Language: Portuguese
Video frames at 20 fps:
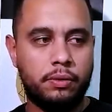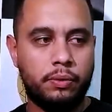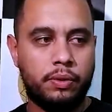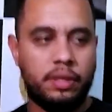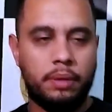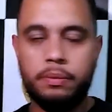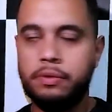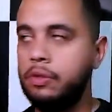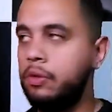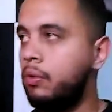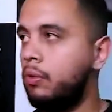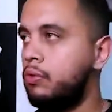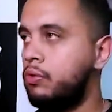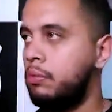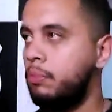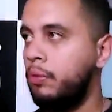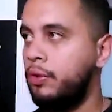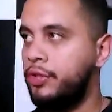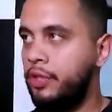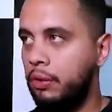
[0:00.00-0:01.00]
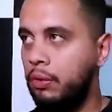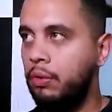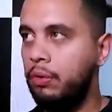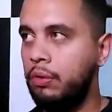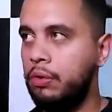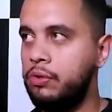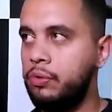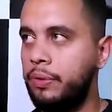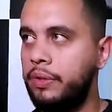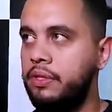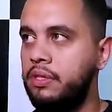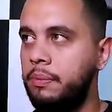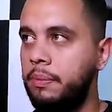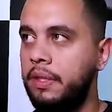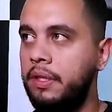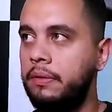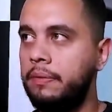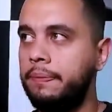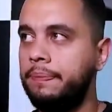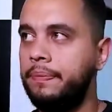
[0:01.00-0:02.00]
o crime se consumou, chegou ao nosso
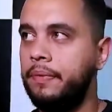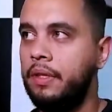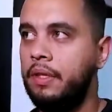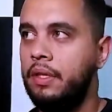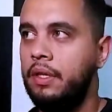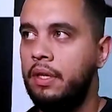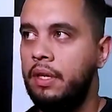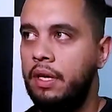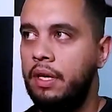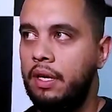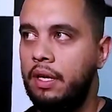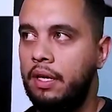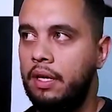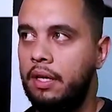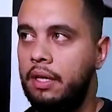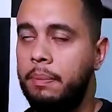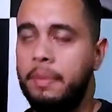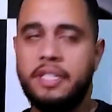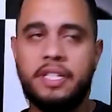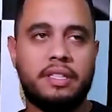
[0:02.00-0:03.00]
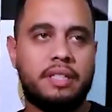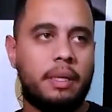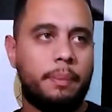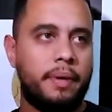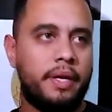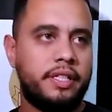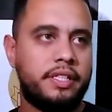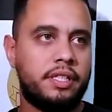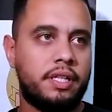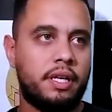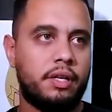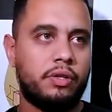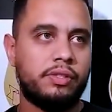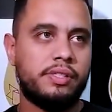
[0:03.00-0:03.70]
conhecimento. É, imediatamente, a